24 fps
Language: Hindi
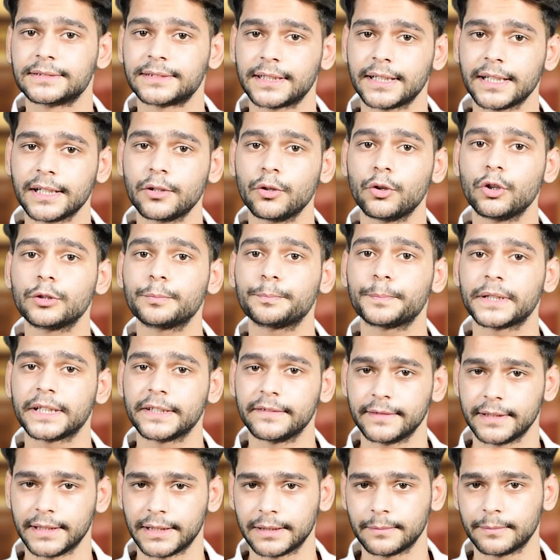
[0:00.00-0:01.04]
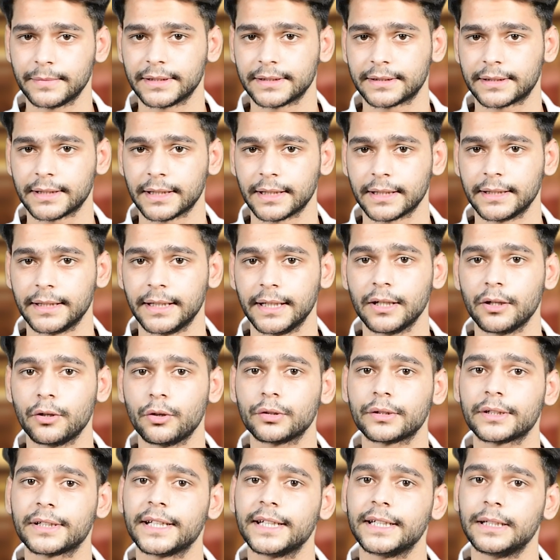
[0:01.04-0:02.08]
सड़क और परिवहन मंत्रालय
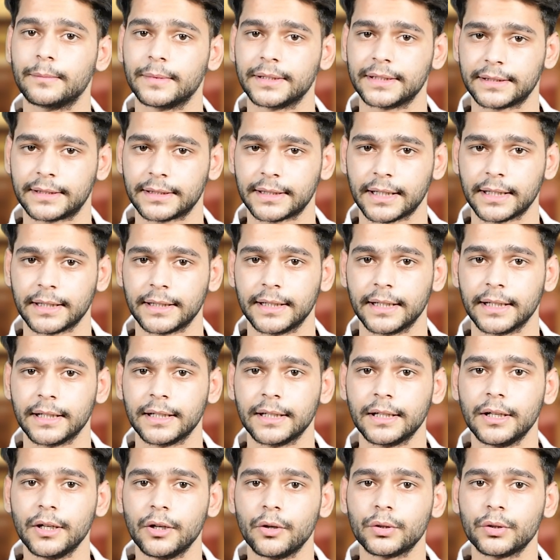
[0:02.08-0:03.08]
और रेल मंत्रालय